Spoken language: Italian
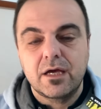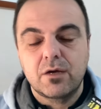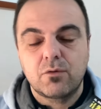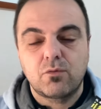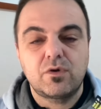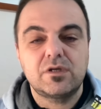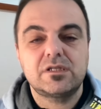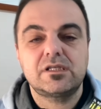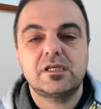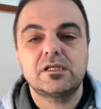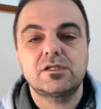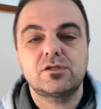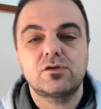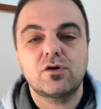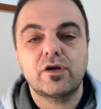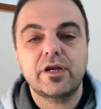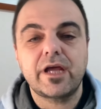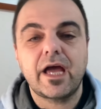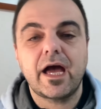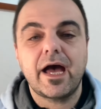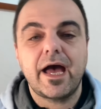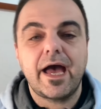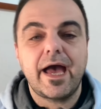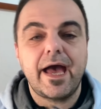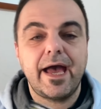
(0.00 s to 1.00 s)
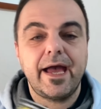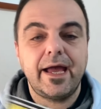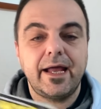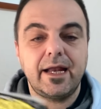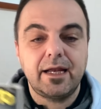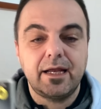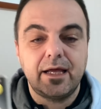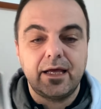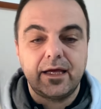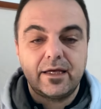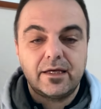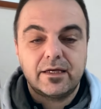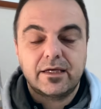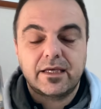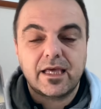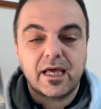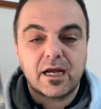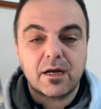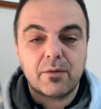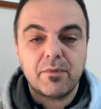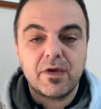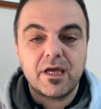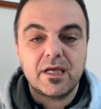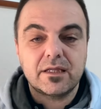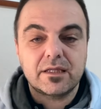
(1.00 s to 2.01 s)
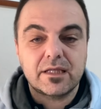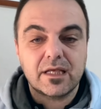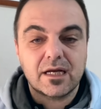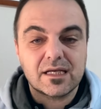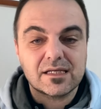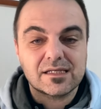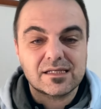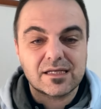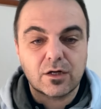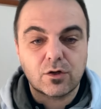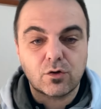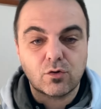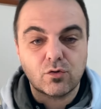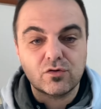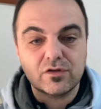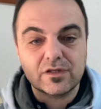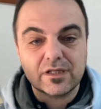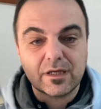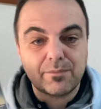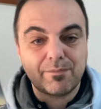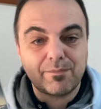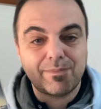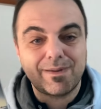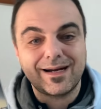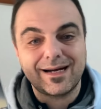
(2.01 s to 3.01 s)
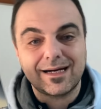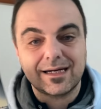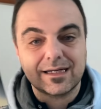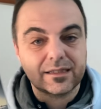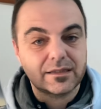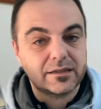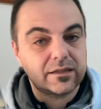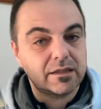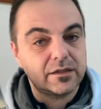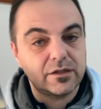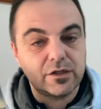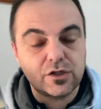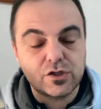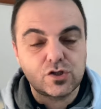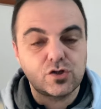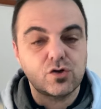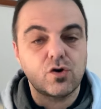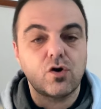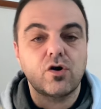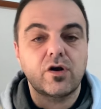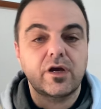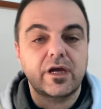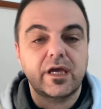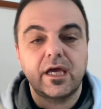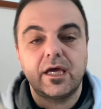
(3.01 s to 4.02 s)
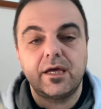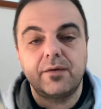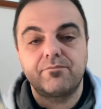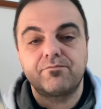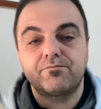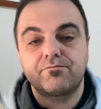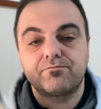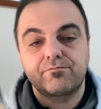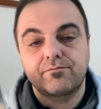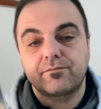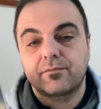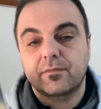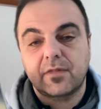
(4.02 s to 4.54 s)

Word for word: Questa storia è eh, chiaramente la seconda parte di ciò che